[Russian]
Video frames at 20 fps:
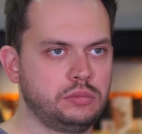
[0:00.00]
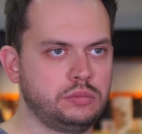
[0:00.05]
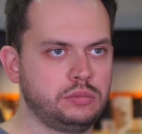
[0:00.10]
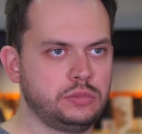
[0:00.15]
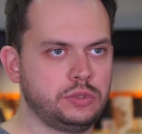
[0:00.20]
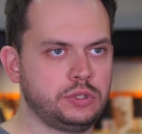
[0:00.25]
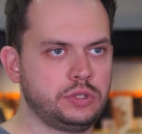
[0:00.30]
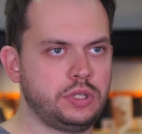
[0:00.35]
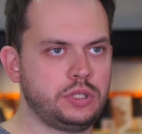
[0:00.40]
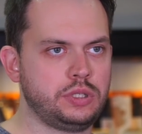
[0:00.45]

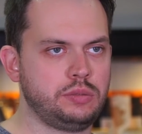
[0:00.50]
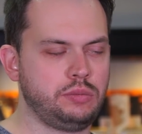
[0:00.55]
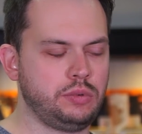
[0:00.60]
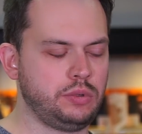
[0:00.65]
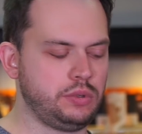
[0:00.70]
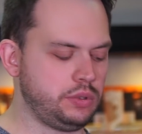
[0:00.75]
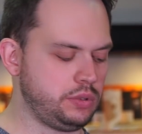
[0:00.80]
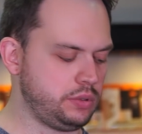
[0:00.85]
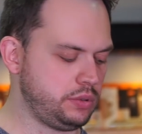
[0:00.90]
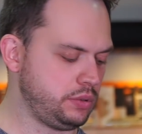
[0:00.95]
С
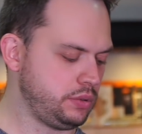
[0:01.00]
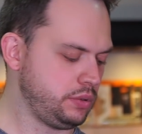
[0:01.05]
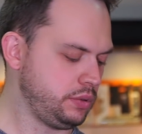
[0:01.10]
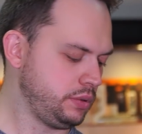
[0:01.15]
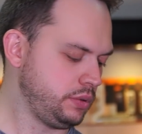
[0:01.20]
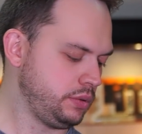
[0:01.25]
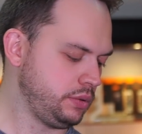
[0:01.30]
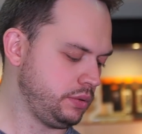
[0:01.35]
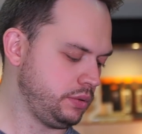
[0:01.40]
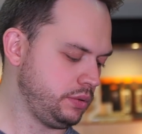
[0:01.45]

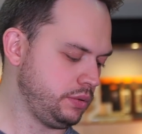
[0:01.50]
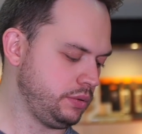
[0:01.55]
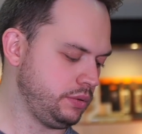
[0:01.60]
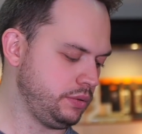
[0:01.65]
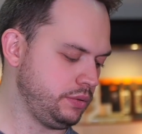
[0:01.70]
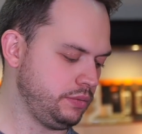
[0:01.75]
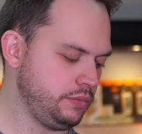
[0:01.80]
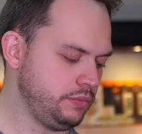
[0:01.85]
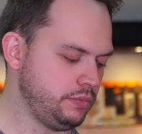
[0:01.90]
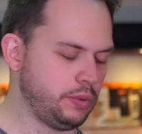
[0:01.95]

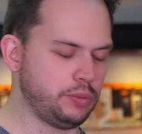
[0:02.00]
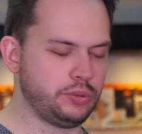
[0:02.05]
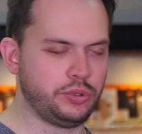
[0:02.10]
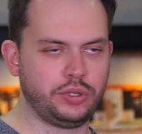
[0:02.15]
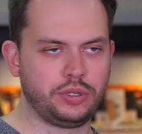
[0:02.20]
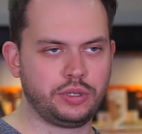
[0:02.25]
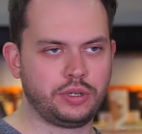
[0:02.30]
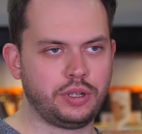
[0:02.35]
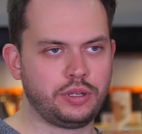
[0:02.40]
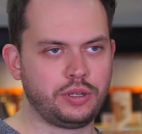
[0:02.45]
этими э,
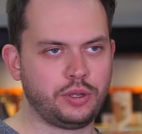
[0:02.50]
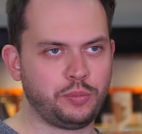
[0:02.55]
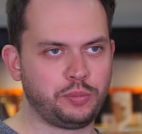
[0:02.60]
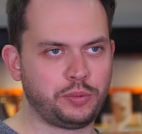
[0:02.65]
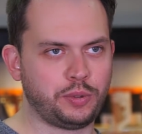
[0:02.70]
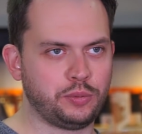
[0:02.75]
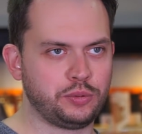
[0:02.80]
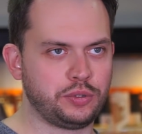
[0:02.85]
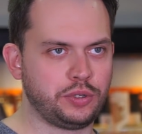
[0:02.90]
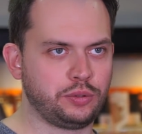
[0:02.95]
вообще не гоняю,
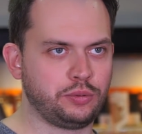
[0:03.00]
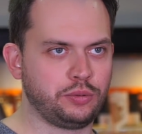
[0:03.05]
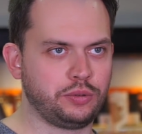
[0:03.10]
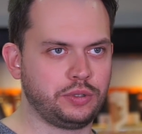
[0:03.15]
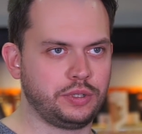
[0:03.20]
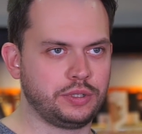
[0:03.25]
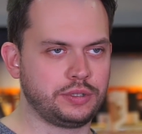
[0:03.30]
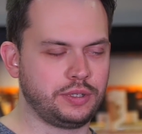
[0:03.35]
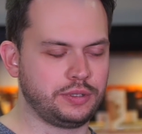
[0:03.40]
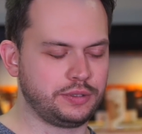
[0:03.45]
потому что я
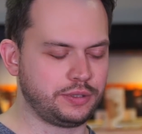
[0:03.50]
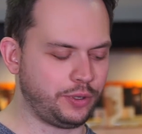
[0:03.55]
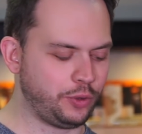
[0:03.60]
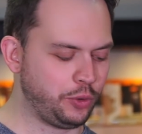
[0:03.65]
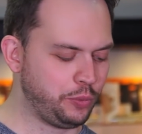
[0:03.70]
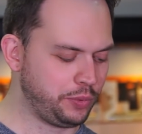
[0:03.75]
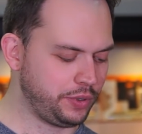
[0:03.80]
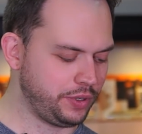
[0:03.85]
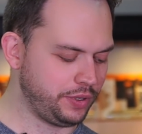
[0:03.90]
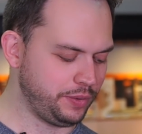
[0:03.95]
только достал с
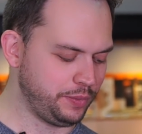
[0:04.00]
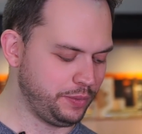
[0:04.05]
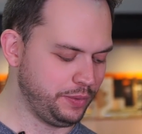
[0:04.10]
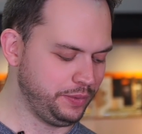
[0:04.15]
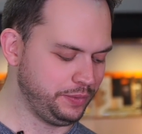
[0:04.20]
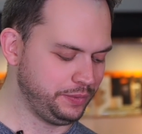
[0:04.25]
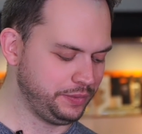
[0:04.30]
коробки и